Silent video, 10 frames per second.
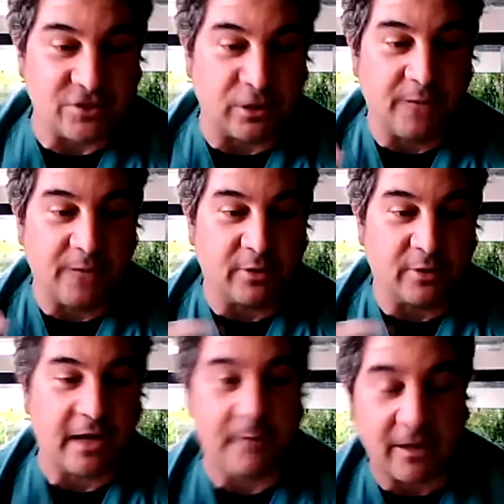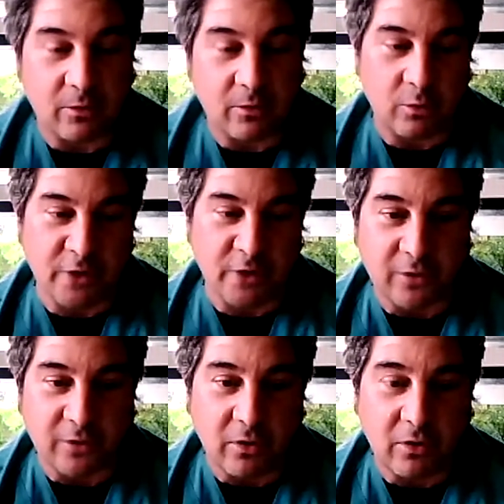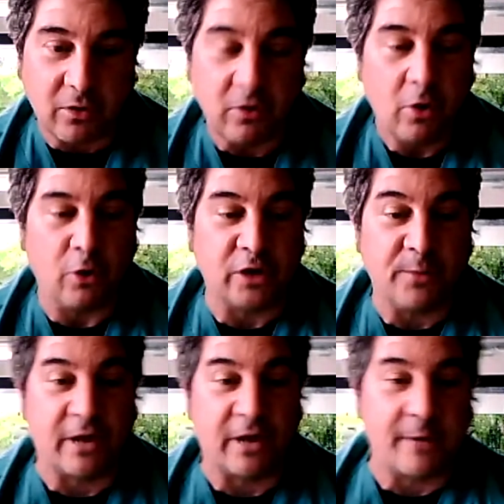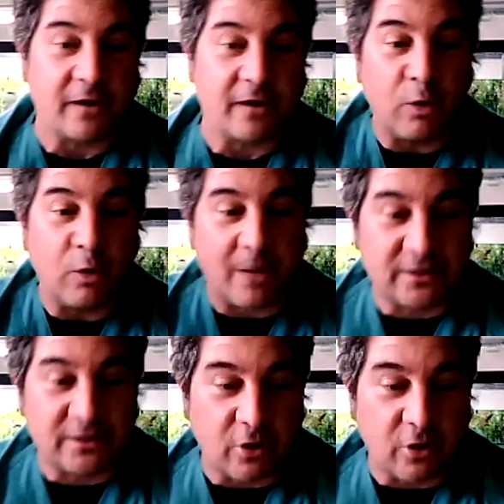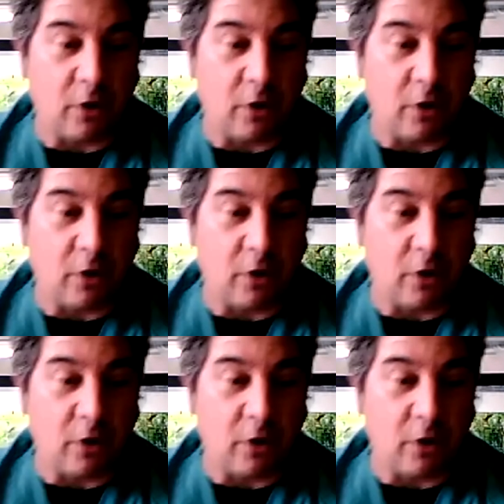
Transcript: No tiene por qué hablar un neonatólogo, o no tiene por qué hablar una matrona,